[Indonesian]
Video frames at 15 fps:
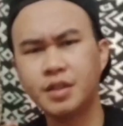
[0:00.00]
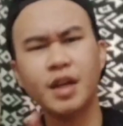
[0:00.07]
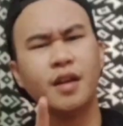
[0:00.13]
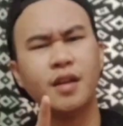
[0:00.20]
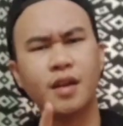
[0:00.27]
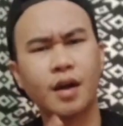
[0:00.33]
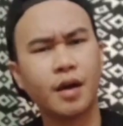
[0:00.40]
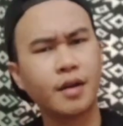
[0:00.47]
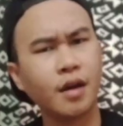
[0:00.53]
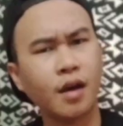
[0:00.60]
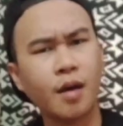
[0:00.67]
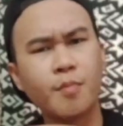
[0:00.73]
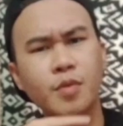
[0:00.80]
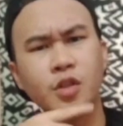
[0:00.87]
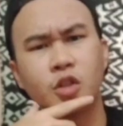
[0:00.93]
Jadi,
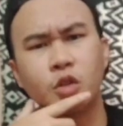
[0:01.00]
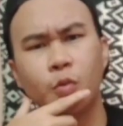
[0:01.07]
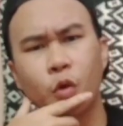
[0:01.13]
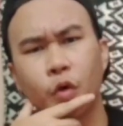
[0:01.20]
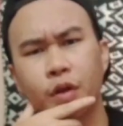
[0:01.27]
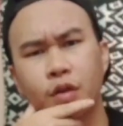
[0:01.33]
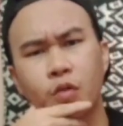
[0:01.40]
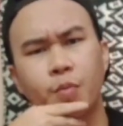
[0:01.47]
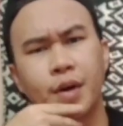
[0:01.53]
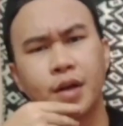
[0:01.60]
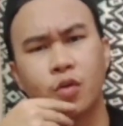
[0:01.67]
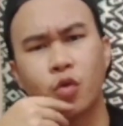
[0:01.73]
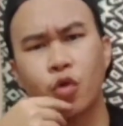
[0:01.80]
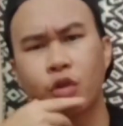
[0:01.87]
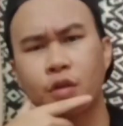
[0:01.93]
adakah mencubuk itu
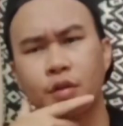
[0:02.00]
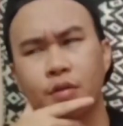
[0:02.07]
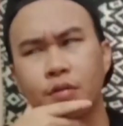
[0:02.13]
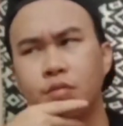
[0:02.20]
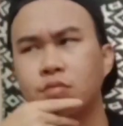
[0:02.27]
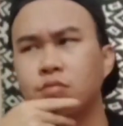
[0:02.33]
bagus?